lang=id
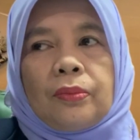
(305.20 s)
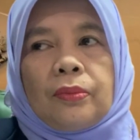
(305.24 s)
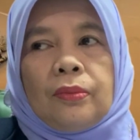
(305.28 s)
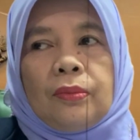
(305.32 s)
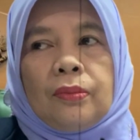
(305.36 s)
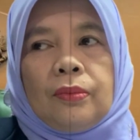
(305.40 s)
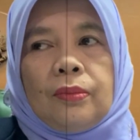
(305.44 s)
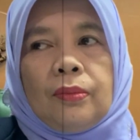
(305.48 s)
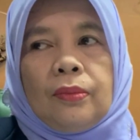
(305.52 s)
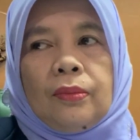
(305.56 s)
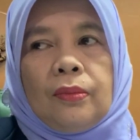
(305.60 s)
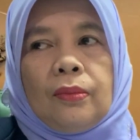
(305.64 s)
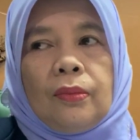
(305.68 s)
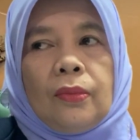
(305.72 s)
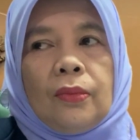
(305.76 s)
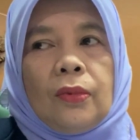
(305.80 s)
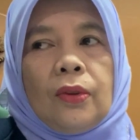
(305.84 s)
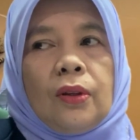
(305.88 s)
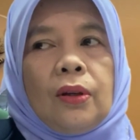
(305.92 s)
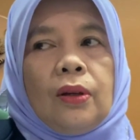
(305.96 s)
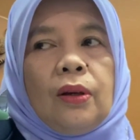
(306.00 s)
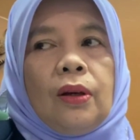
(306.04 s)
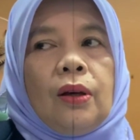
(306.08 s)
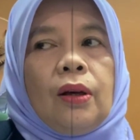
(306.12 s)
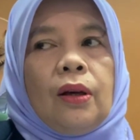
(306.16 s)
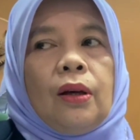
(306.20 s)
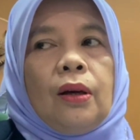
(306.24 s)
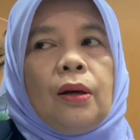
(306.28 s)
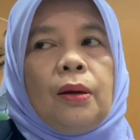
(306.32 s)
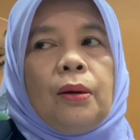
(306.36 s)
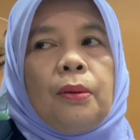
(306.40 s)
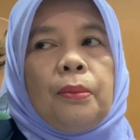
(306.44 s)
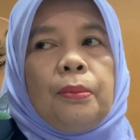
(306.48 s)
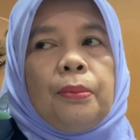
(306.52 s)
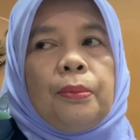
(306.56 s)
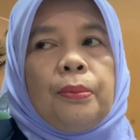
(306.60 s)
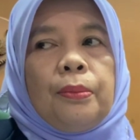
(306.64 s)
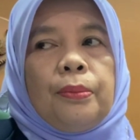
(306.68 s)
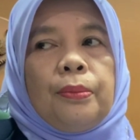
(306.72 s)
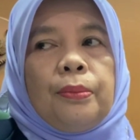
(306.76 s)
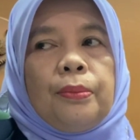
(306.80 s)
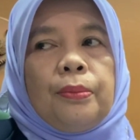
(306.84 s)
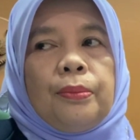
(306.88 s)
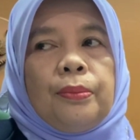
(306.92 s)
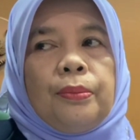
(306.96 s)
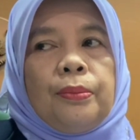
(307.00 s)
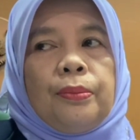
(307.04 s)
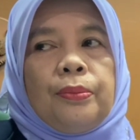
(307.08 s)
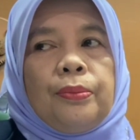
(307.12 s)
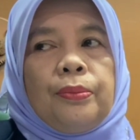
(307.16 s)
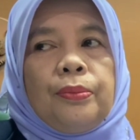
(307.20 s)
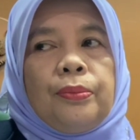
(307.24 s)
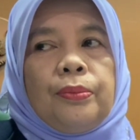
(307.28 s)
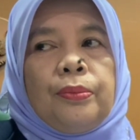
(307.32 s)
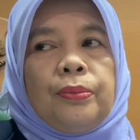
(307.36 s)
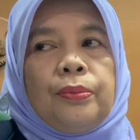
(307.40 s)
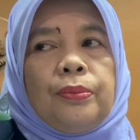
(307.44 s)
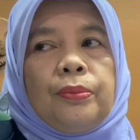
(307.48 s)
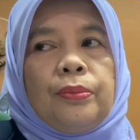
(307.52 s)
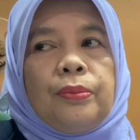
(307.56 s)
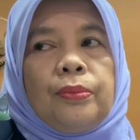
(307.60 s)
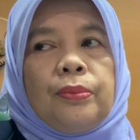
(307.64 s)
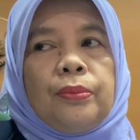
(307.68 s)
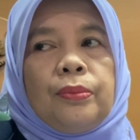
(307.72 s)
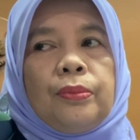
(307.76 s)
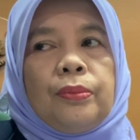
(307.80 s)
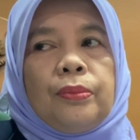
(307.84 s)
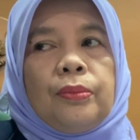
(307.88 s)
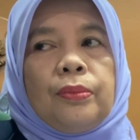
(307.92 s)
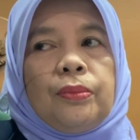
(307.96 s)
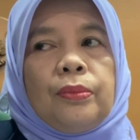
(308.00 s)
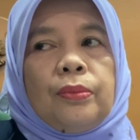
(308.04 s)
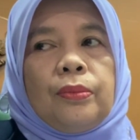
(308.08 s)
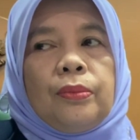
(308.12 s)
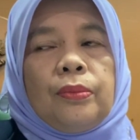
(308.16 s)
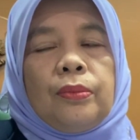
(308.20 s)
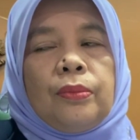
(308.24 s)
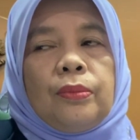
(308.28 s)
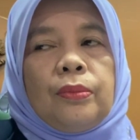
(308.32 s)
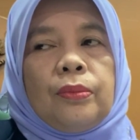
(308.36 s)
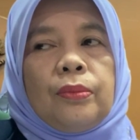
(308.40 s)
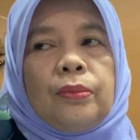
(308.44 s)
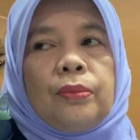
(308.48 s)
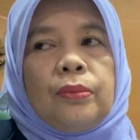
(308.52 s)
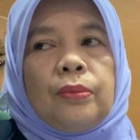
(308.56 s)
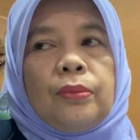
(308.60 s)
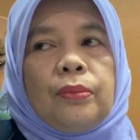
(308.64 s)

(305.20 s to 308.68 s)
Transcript: gugatan dari dari pihak perempuan apa ada nafkah-nafkah IAN